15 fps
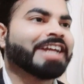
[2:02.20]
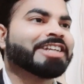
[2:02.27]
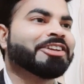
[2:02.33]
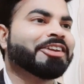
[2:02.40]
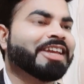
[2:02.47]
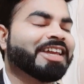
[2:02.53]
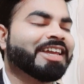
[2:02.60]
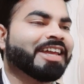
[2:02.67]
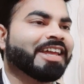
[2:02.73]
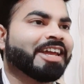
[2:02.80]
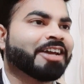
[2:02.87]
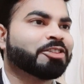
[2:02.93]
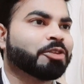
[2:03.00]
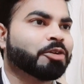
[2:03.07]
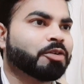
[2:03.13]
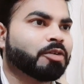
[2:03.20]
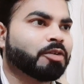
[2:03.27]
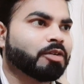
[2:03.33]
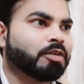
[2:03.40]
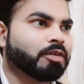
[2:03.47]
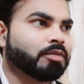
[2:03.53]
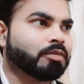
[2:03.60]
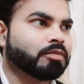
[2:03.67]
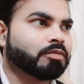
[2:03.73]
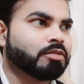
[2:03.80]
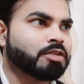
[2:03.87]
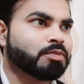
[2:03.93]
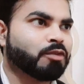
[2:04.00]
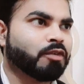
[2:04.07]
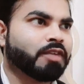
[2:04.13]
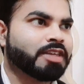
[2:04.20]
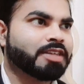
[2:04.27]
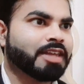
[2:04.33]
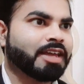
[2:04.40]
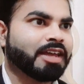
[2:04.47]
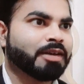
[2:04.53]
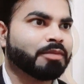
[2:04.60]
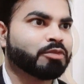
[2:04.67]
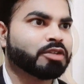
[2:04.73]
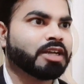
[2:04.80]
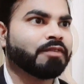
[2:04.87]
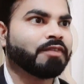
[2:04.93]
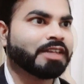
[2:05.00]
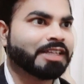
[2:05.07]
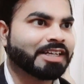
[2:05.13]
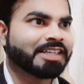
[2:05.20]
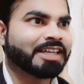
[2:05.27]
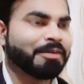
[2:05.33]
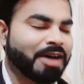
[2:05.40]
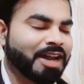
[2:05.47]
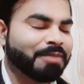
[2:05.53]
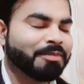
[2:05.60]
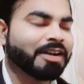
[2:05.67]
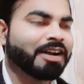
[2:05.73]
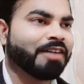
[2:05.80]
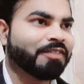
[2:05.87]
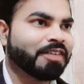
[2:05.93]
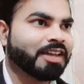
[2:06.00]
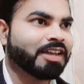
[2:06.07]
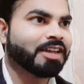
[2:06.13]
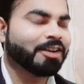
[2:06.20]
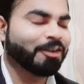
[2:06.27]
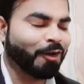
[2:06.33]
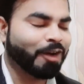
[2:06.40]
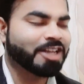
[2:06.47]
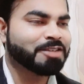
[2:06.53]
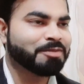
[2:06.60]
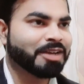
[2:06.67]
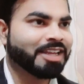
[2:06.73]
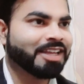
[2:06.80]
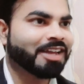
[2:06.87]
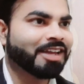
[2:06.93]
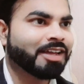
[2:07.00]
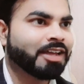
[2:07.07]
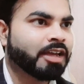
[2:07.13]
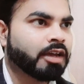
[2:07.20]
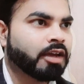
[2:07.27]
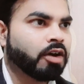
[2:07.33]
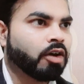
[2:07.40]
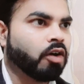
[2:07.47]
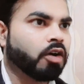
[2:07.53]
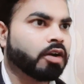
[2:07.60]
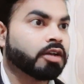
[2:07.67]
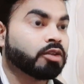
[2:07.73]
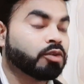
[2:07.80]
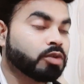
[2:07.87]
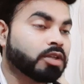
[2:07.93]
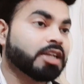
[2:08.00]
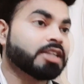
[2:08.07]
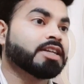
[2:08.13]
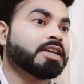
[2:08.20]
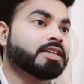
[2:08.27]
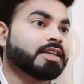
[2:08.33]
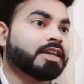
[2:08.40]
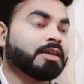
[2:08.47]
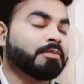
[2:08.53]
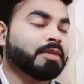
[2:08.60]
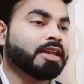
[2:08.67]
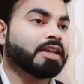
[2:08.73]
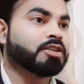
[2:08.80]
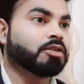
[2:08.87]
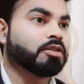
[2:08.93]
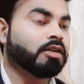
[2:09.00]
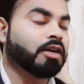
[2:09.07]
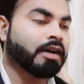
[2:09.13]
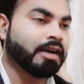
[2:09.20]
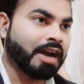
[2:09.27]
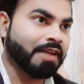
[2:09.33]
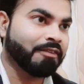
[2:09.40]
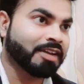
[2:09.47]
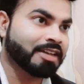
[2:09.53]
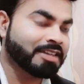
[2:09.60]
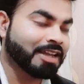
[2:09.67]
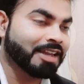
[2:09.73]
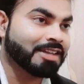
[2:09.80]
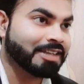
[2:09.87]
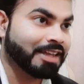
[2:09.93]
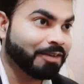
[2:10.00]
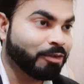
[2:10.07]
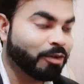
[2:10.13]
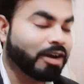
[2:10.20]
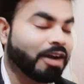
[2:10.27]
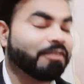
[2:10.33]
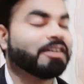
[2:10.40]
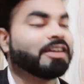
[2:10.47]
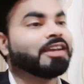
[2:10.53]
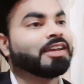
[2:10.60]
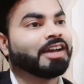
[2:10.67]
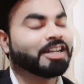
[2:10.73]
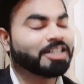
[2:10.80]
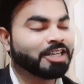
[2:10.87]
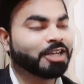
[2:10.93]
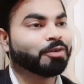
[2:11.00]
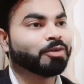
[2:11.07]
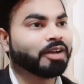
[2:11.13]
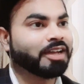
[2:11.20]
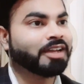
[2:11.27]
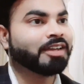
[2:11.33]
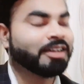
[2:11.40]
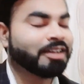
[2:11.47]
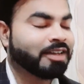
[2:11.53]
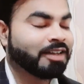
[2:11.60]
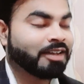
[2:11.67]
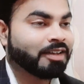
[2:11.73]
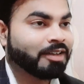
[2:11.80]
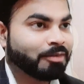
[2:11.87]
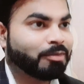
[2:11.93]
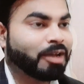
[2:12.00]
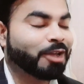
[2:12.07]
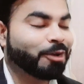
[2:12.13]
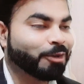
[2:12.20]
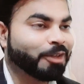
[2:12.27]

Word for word: एक्चुअली uh, एक तो उस मूवी से मुझे फिजिक्स के बारे में काफ़ी नॉलेज मिली है और दूसरी चीज़ की मेरे जो ड्राइविंग स्किल्स हैं वो काफ़ी अच्छे हो गए हैं भाई को